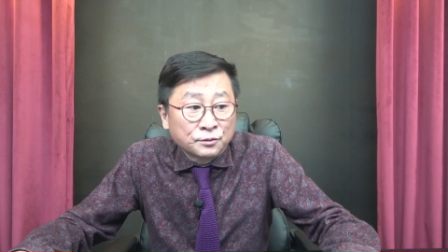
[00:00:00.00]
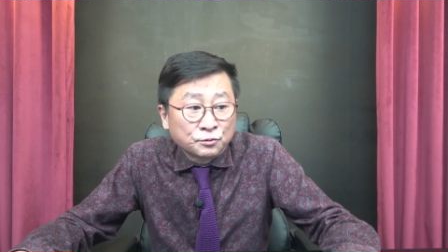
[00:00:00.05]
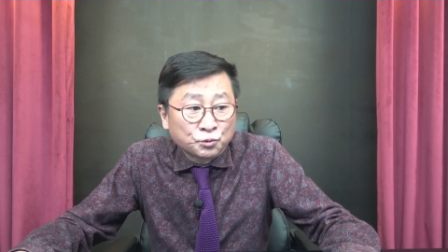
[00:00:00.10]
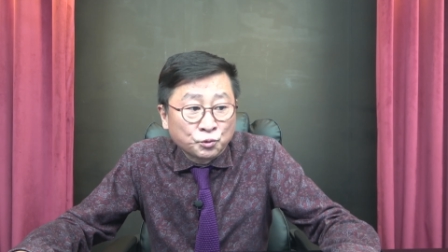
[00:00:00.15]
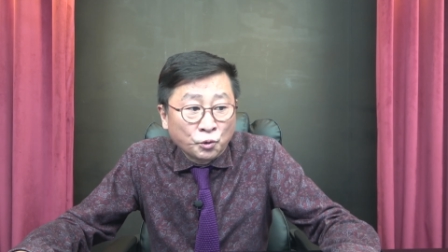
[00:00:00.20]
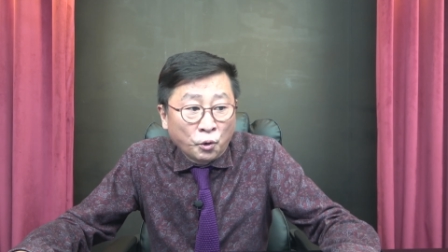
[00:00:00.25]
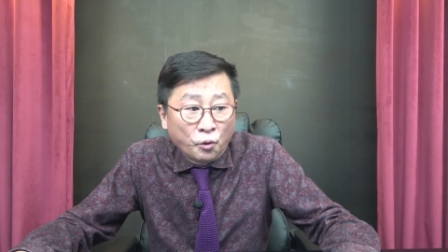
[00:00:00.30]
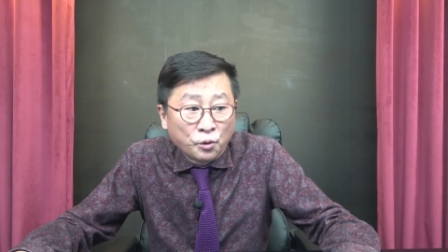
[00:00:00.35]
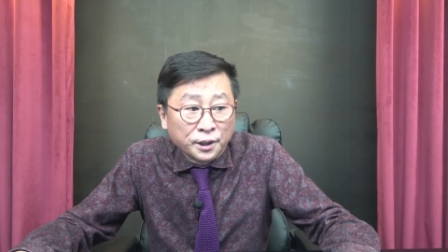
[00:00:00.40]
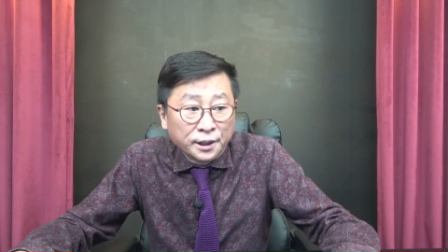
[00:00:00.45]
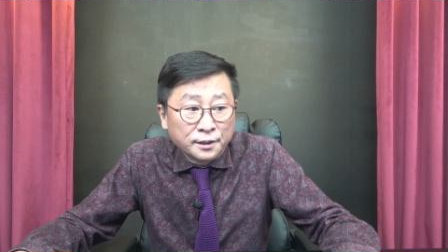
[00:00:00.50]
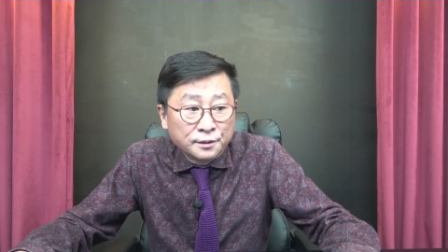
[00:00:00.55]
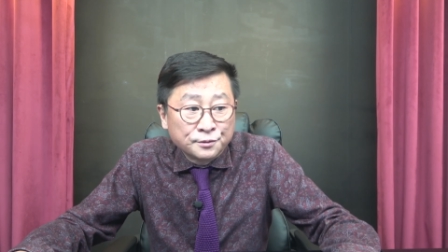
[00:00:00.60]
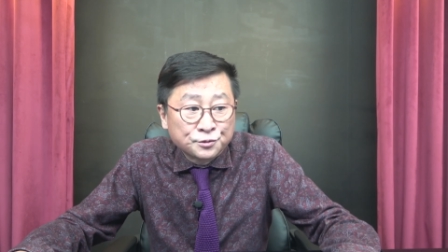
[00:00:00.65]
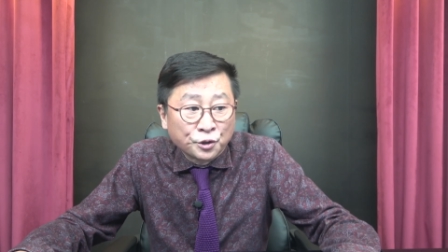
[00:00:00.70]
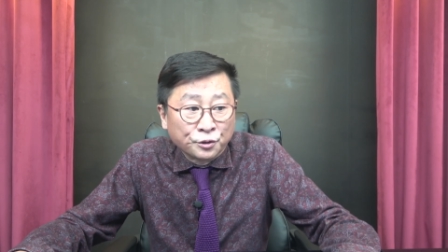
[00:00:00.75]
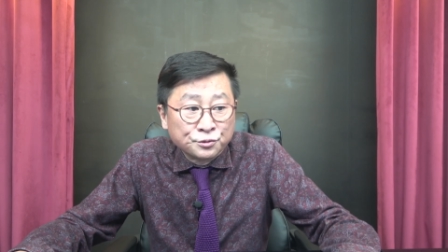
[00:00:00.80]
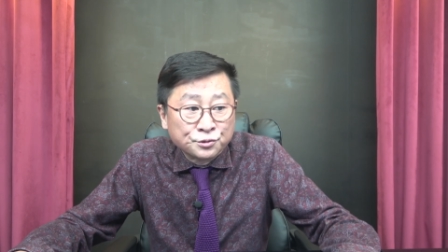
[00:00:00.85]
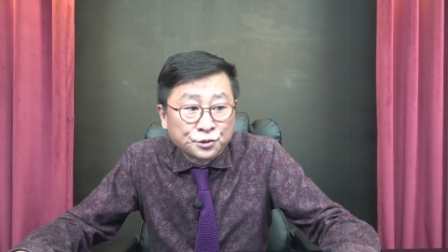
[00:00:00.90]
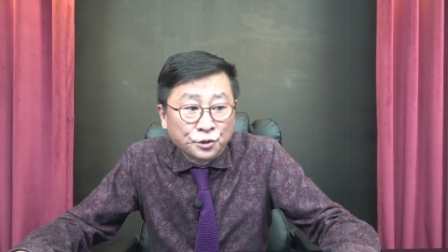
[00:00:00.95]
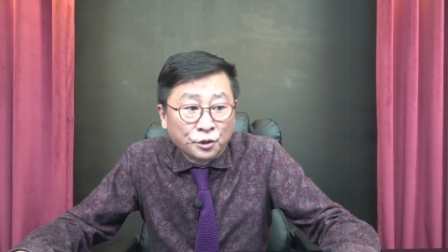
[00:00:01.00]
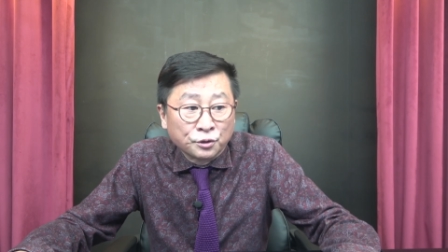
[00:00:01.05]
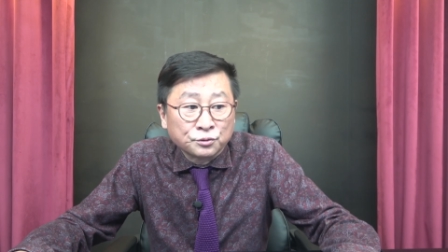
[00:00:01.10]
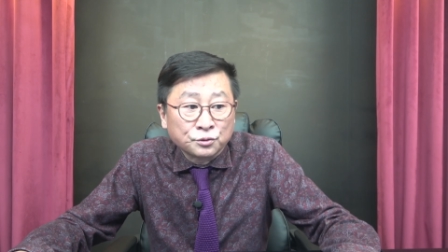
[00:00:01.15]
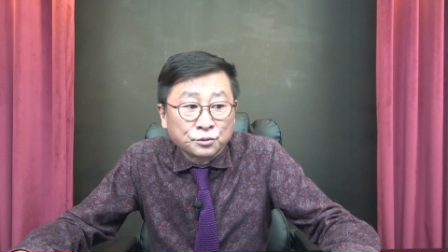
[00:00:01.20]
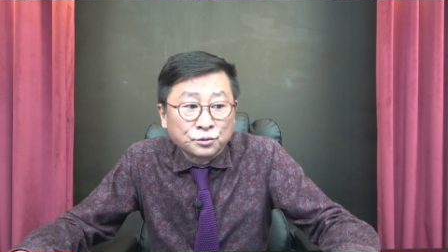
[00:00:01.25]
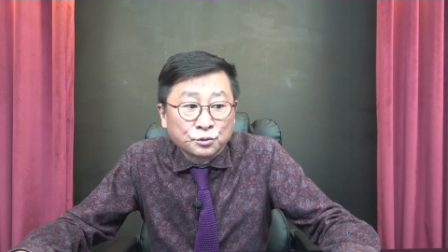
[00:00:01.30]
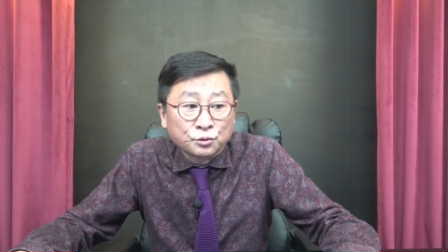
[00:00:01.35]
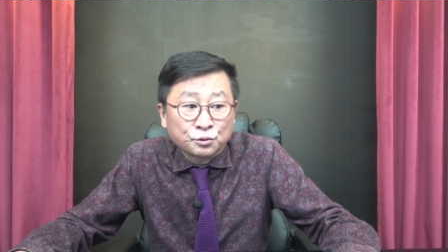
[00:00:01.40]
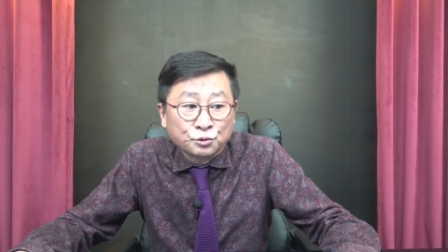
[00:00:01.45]
통일 전선
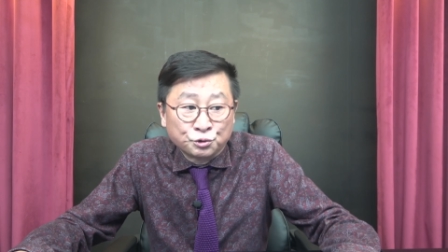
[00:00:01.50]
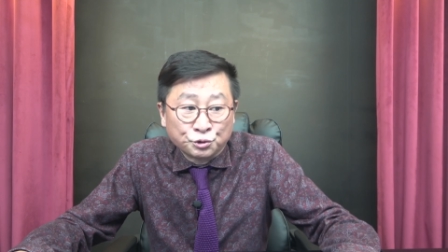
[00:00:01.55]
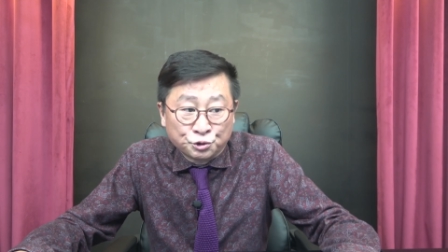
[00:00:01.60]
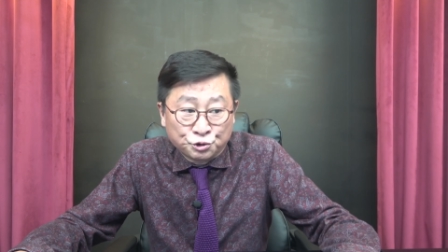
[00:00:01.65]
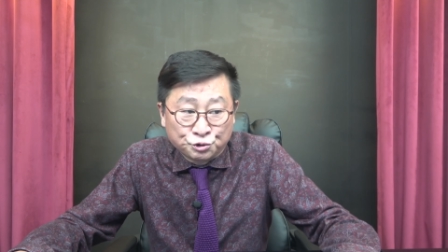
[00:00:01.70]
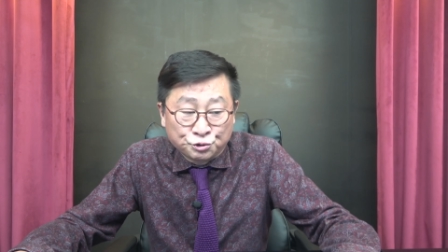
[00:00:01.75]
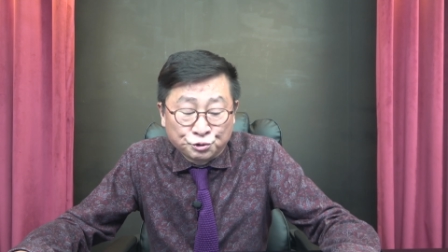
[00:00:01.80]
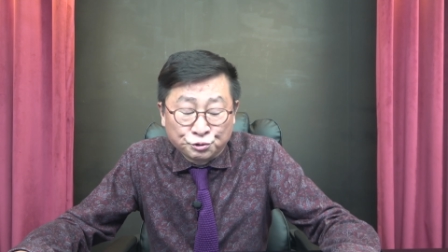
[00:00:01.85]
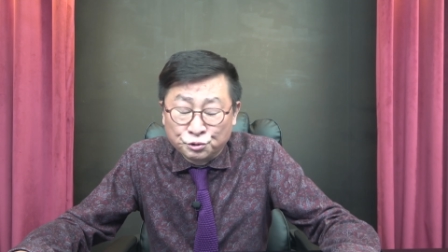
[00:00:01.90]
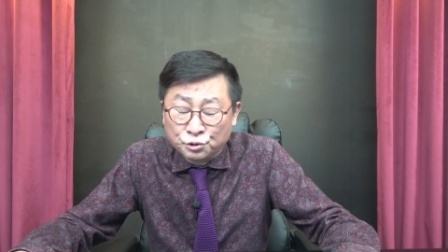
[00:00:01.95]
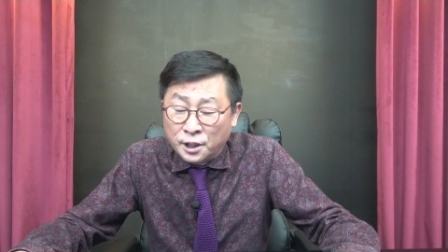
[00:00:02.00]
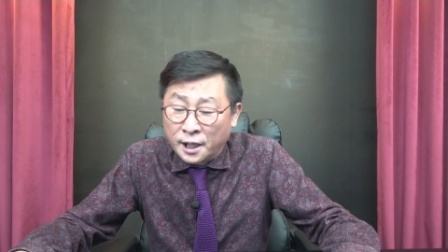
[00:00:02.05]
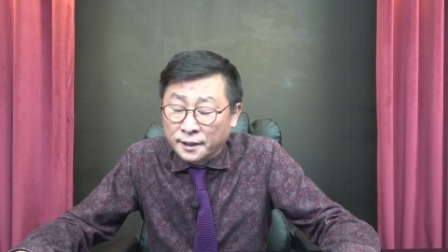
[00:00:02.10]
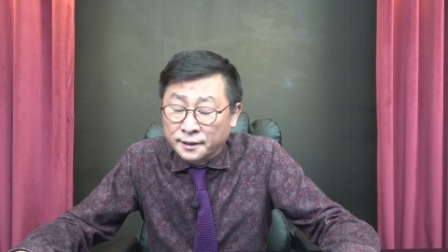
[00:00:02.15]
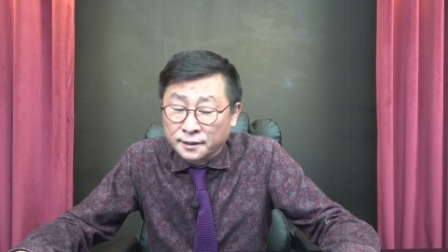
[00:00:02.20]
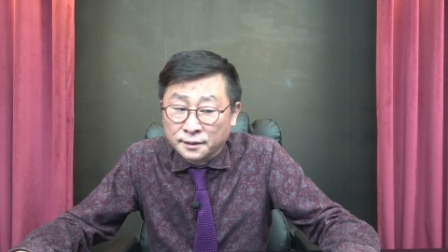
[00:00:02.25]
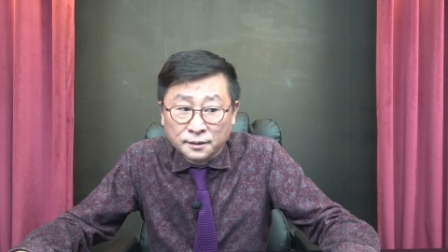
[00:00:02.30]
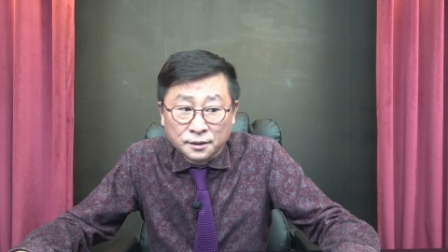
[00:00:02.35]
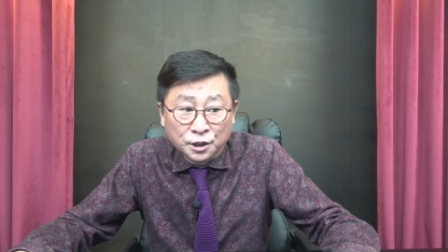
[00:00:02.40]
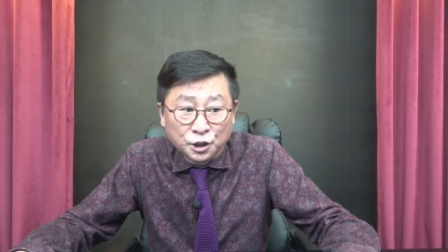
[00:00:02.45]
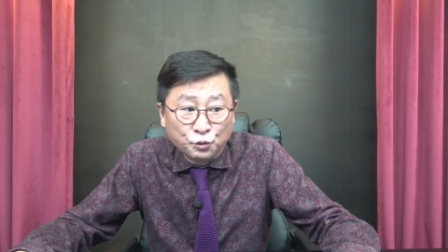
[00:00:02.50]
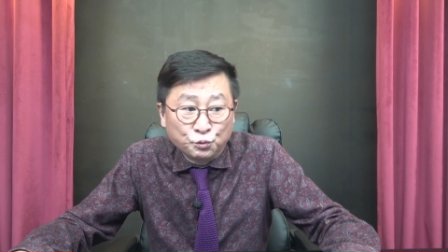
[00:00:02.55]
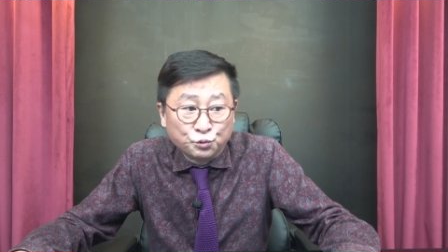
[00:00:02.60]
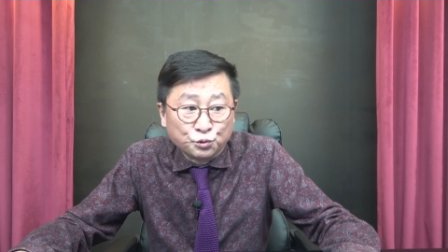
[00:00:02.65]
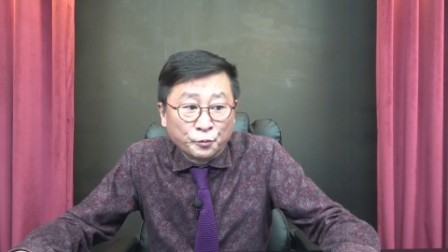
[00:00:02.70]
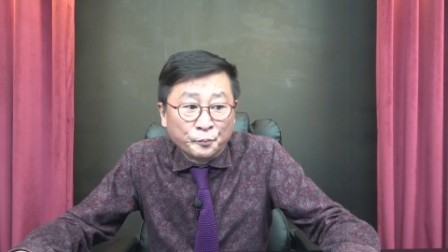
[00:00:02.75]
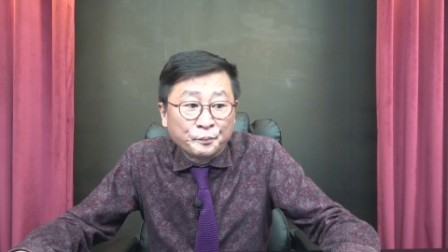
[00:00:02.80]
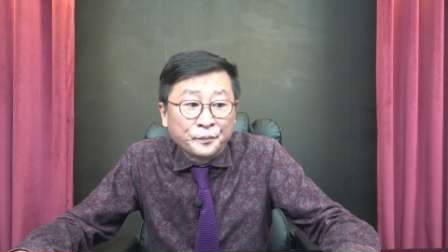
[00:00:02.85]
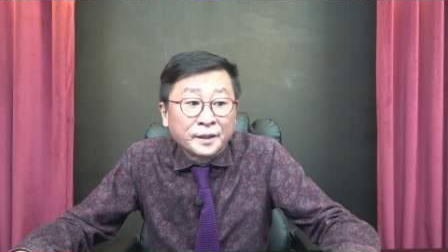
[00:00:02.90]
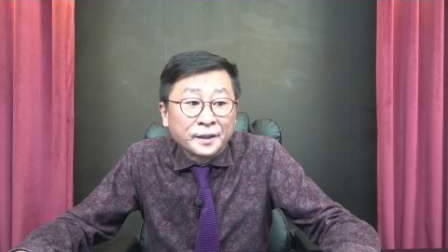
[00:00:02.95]
구축을 한 이후